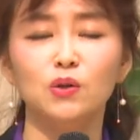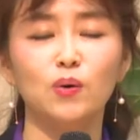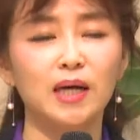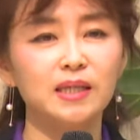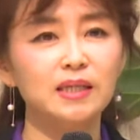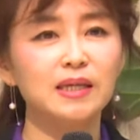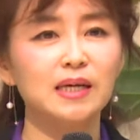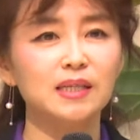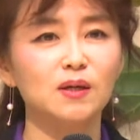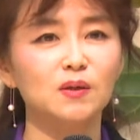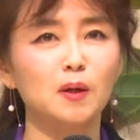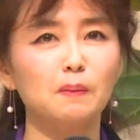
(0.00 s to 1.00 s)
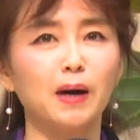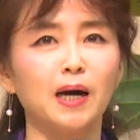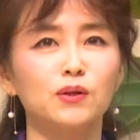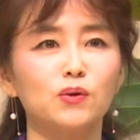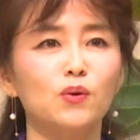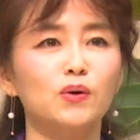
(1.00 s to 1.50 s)
또 아들, 딸이 썼던
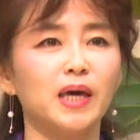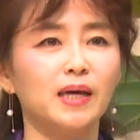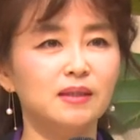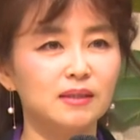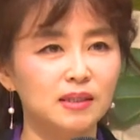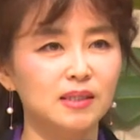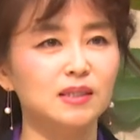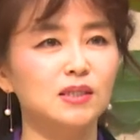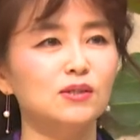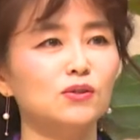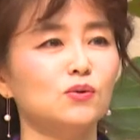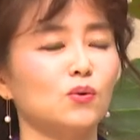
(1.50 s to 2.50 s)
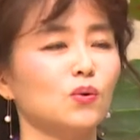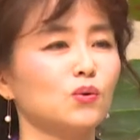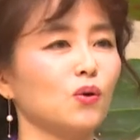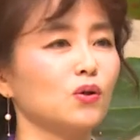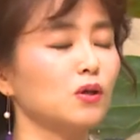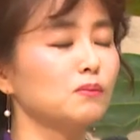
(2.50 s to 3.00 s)
방도 깨끗이
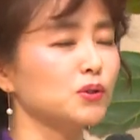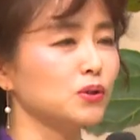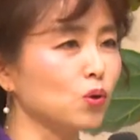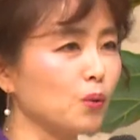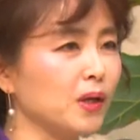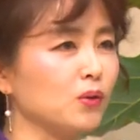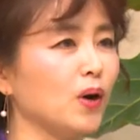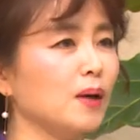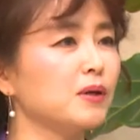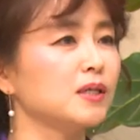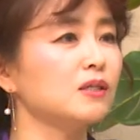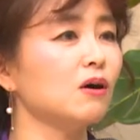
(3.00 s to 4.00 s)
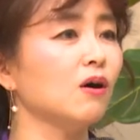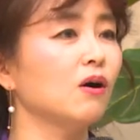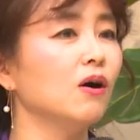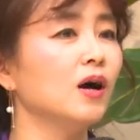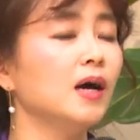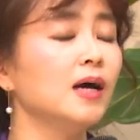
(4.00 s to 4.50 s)
치우고 또 어떤 분은 도배도
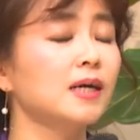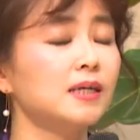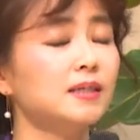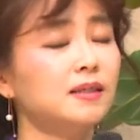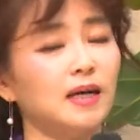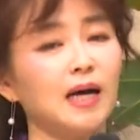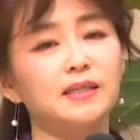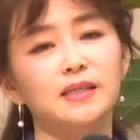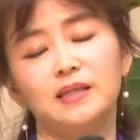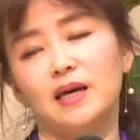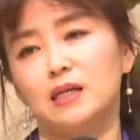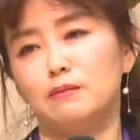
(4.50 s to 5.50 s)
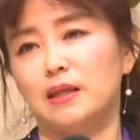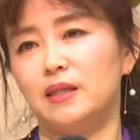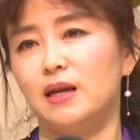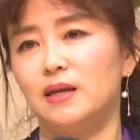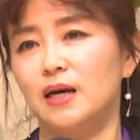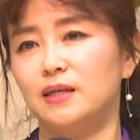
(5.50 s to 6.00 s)
하면서 그 아들, 딸을
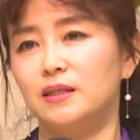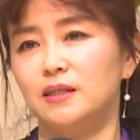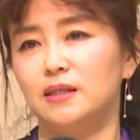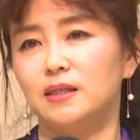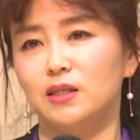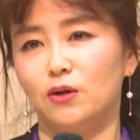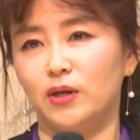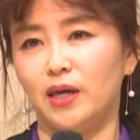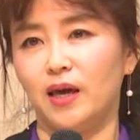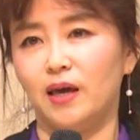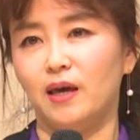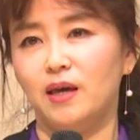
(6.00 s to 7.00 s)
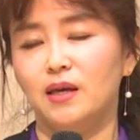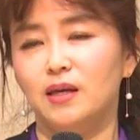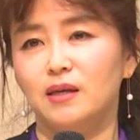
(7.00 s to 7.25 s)
만날 날을 그렇게